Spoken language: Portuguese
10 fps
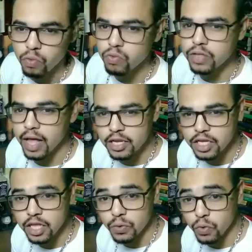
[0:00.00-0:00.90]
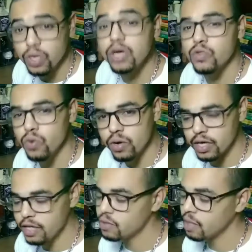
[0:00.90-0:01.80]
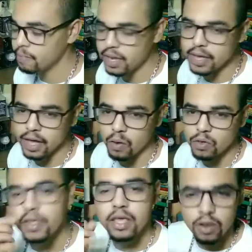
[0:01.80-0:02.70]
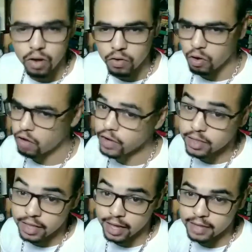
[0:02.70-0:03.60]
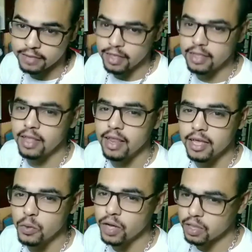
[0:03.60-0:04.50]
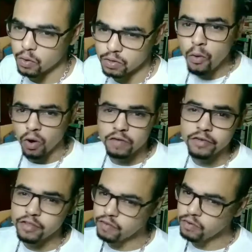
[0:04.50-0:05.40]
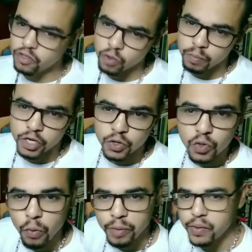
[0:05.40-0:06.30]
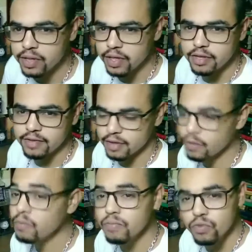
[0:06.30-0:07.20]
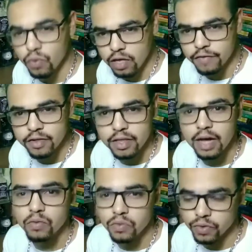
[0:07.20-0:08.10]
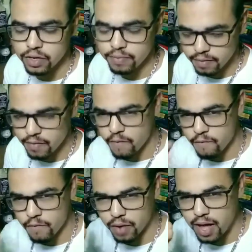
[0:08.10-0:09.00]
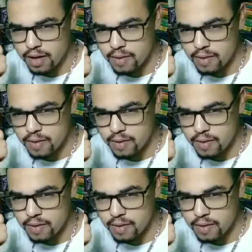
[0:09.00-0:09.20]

um conto dela de terror no Kindle, tá bem legal. E logo, logo vai ter a resenha dele aqui no canal. Bom, e vocês vão descobrir junto comigo essa edição do livro da autora. Vamos